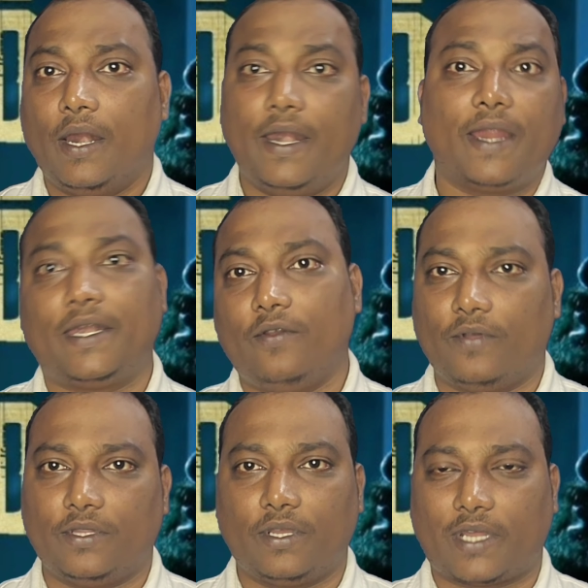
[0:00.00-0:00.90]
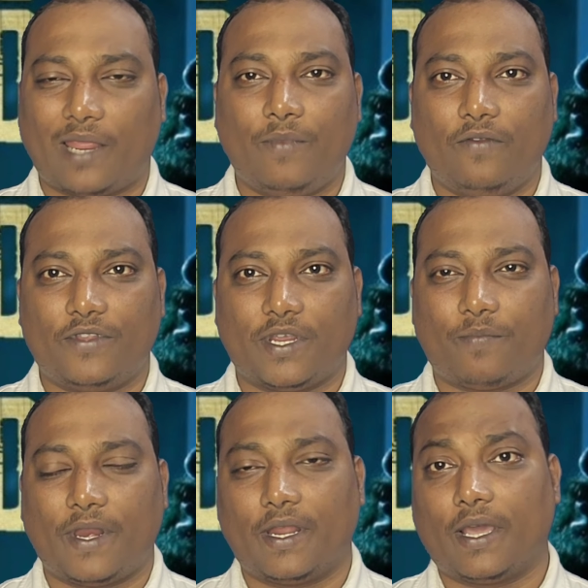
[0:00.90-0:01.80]
டிடெக்டிவ் வந்து கிரைம் இன்வெஸ்டிகேட்
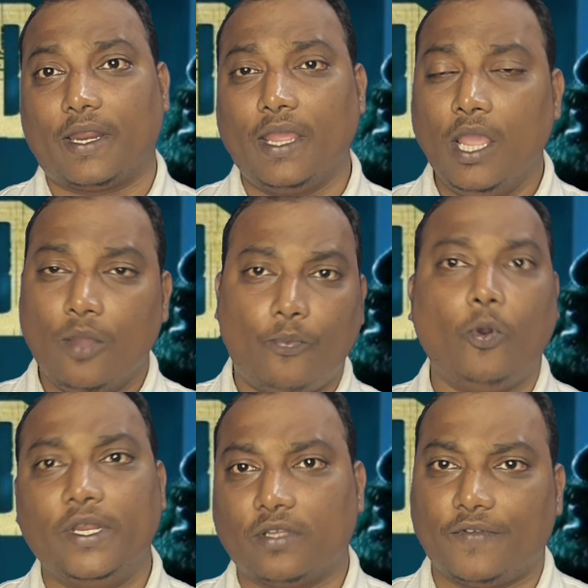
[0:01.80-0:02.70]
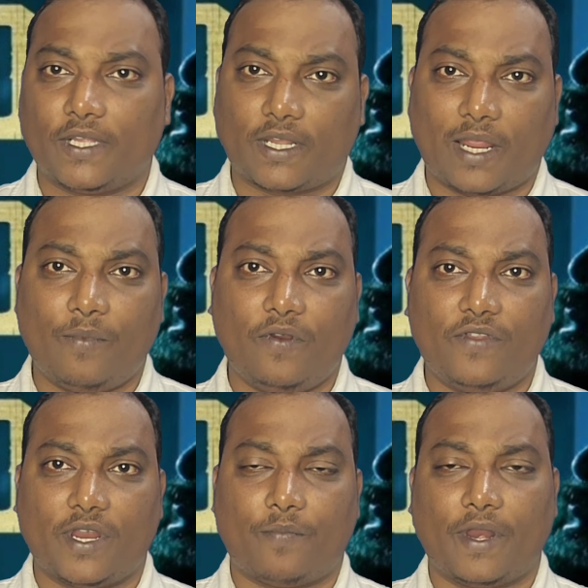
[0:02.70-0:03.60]
பண்ணியிருக்காரு போலீஸ் ஆஃபீஸர் கிரைம்
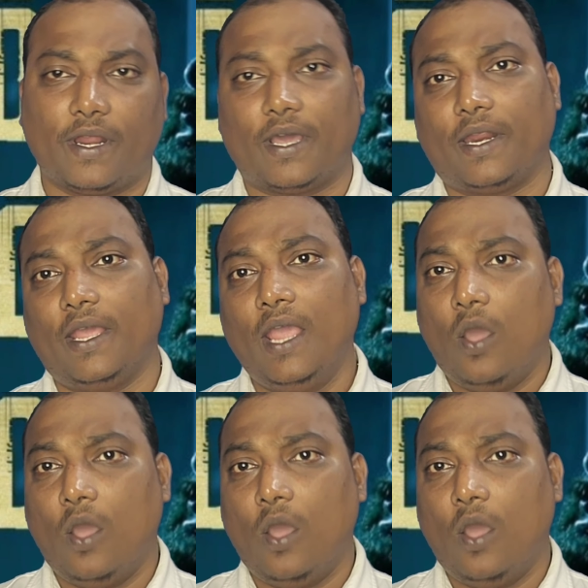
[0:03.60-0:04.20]
இன்வெஸ்டிகேட் பண்ணியிருக்காரு